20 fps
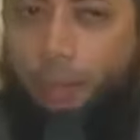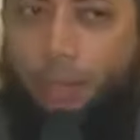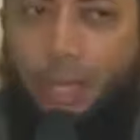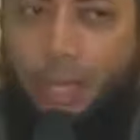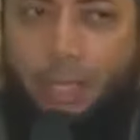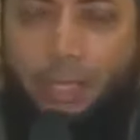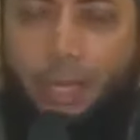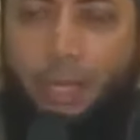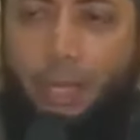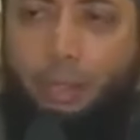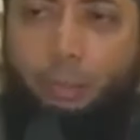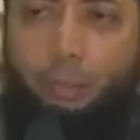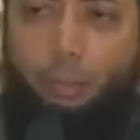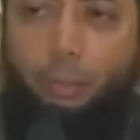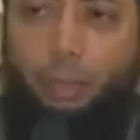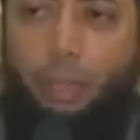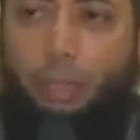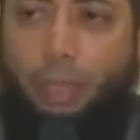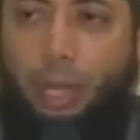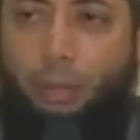kalau tidak salah itu
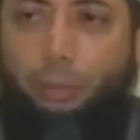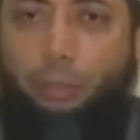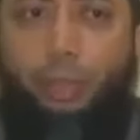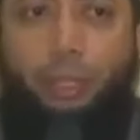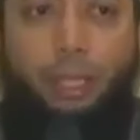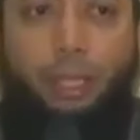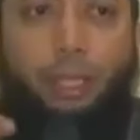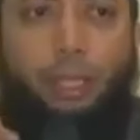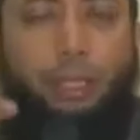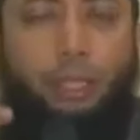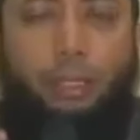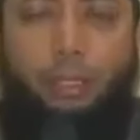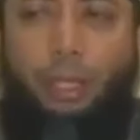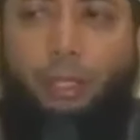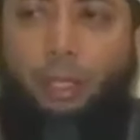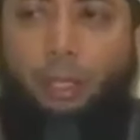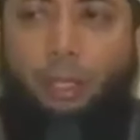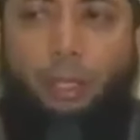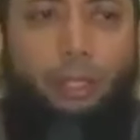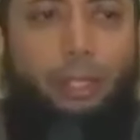kemudian harus ditetesin,
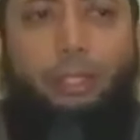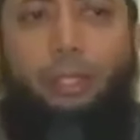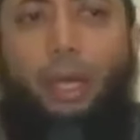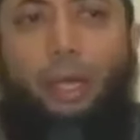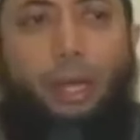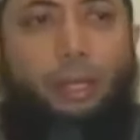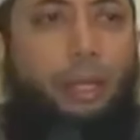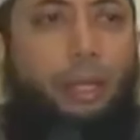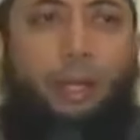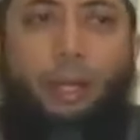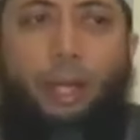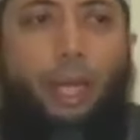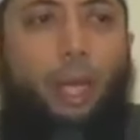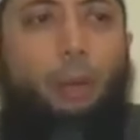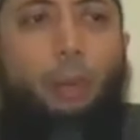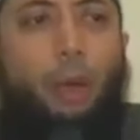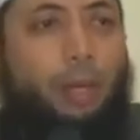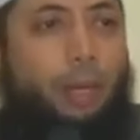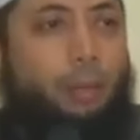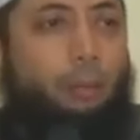ditetesin darah-darah
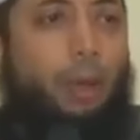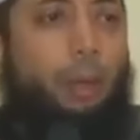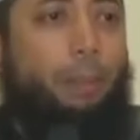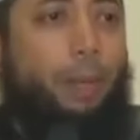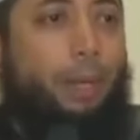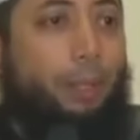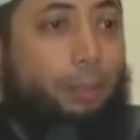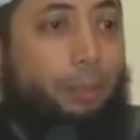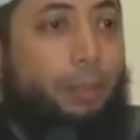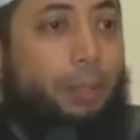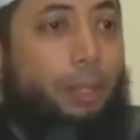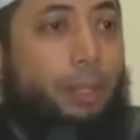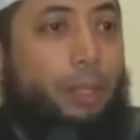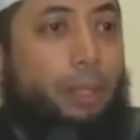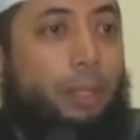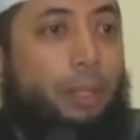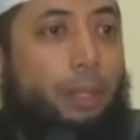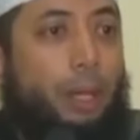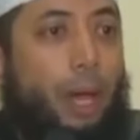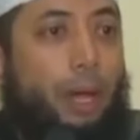hewan atau apa gitu.
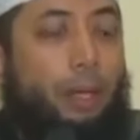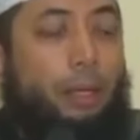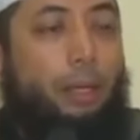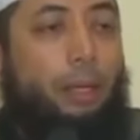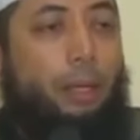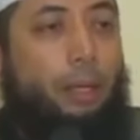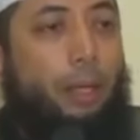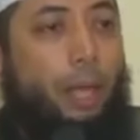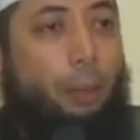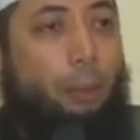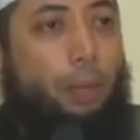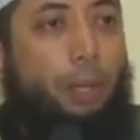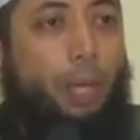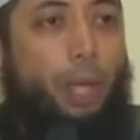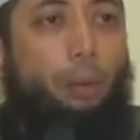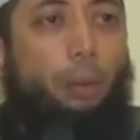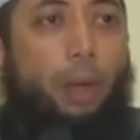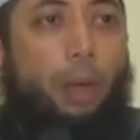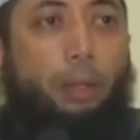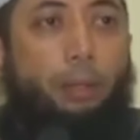Ada
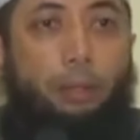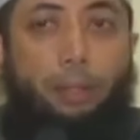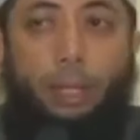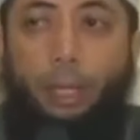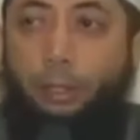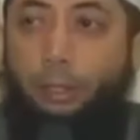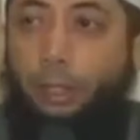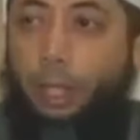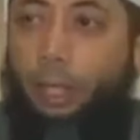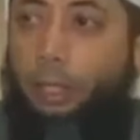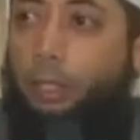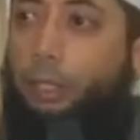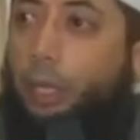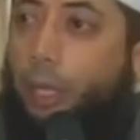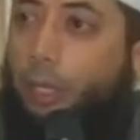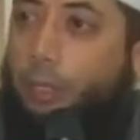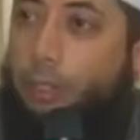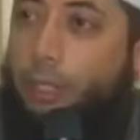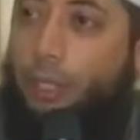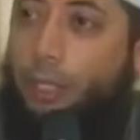hewan-hewan yang dia
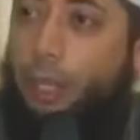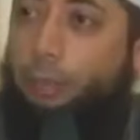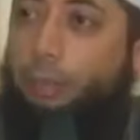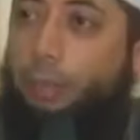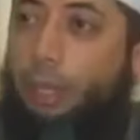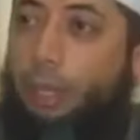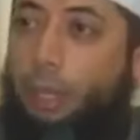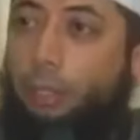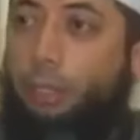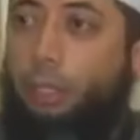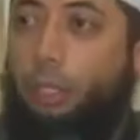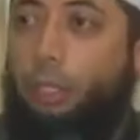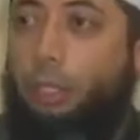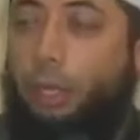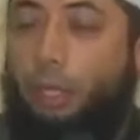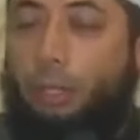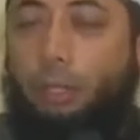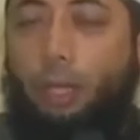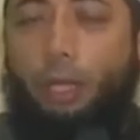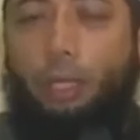ikat sayapnya, yang
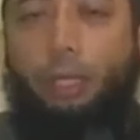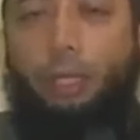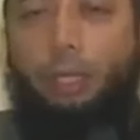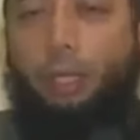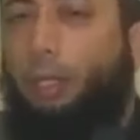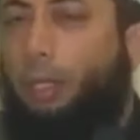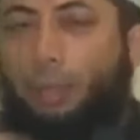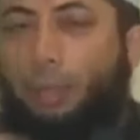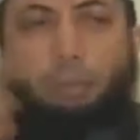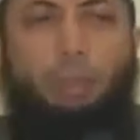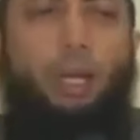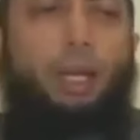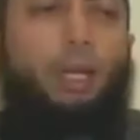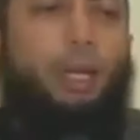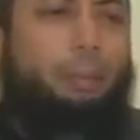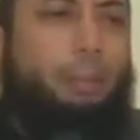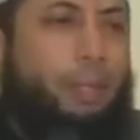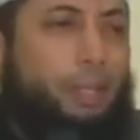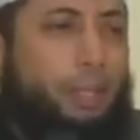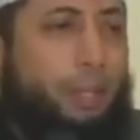diikat kakinya dengan
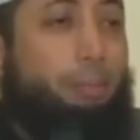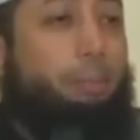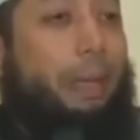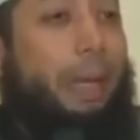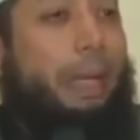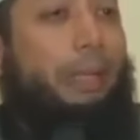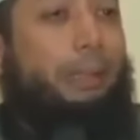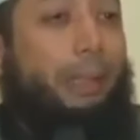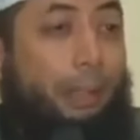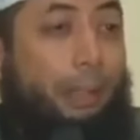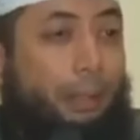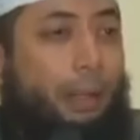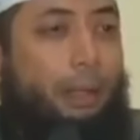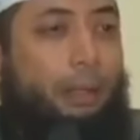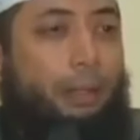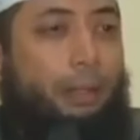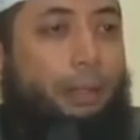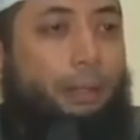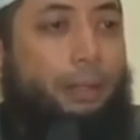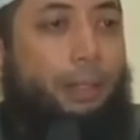beragam macam praktek
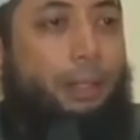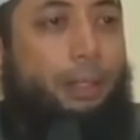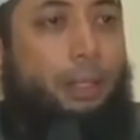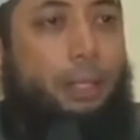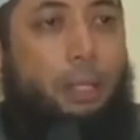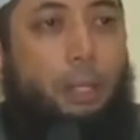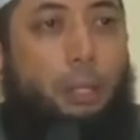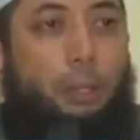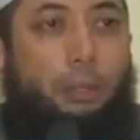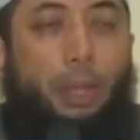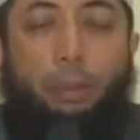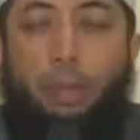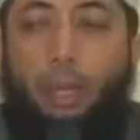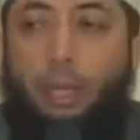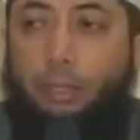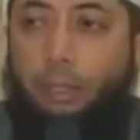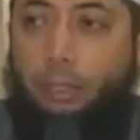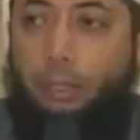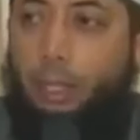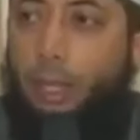lah, gitu kan. Dia
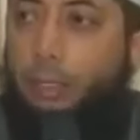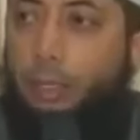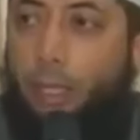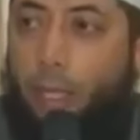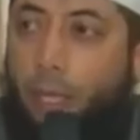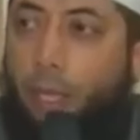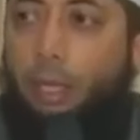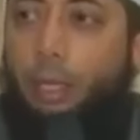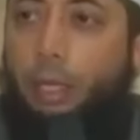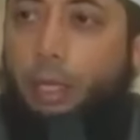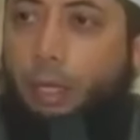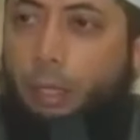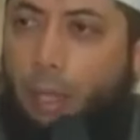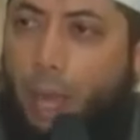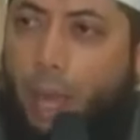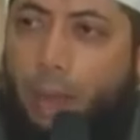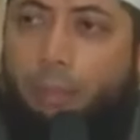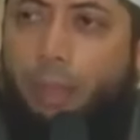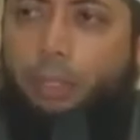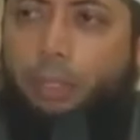bilang setelah saya
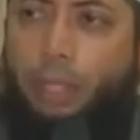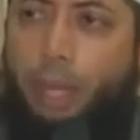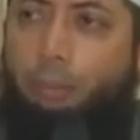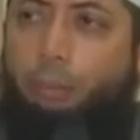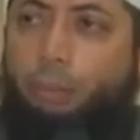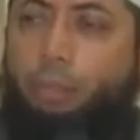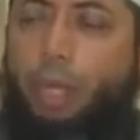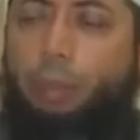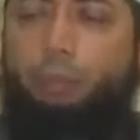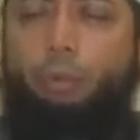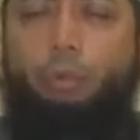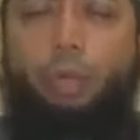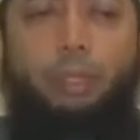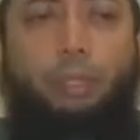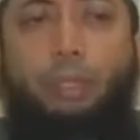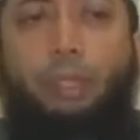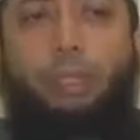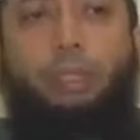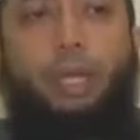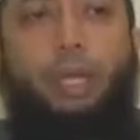lama
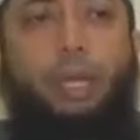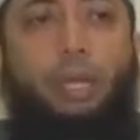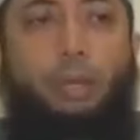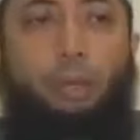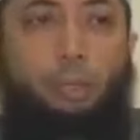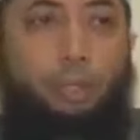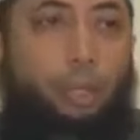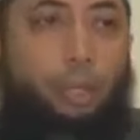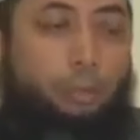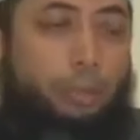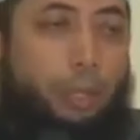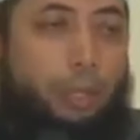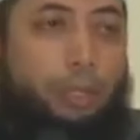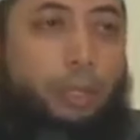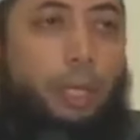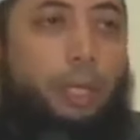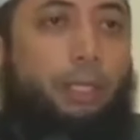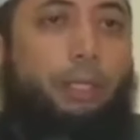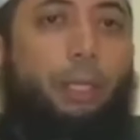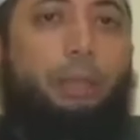cambuk-cambukin diri saya kalau saya sudah
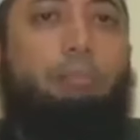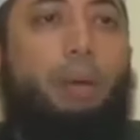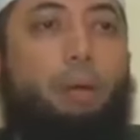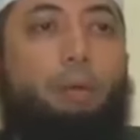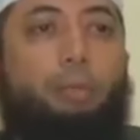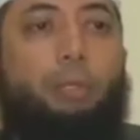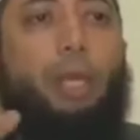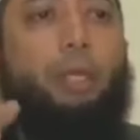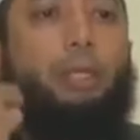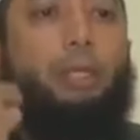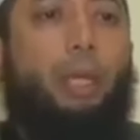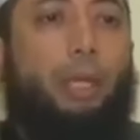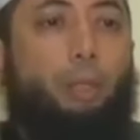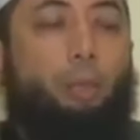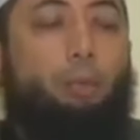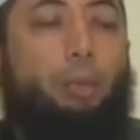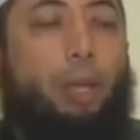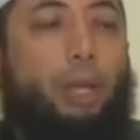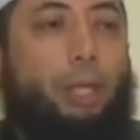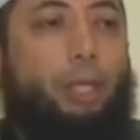kesakitan baru saya
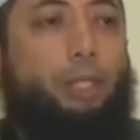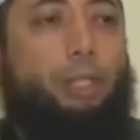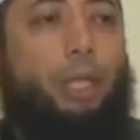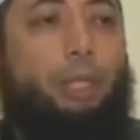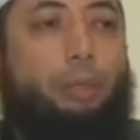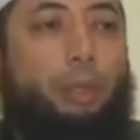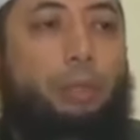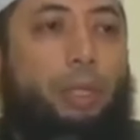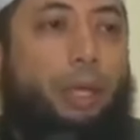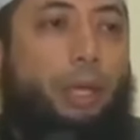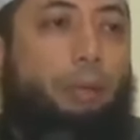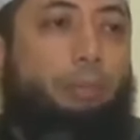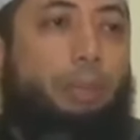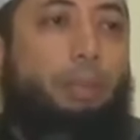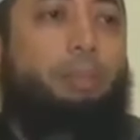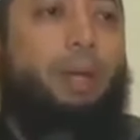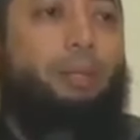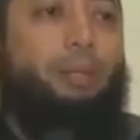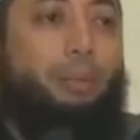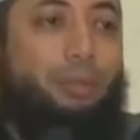dengar suaranya syaitan yang
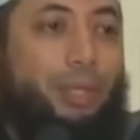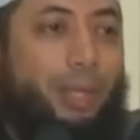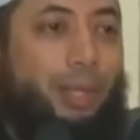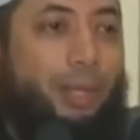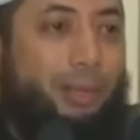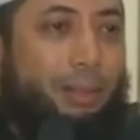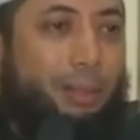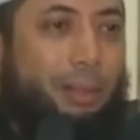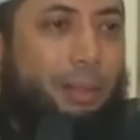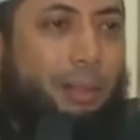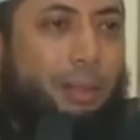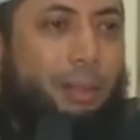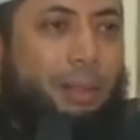akan membantu saya.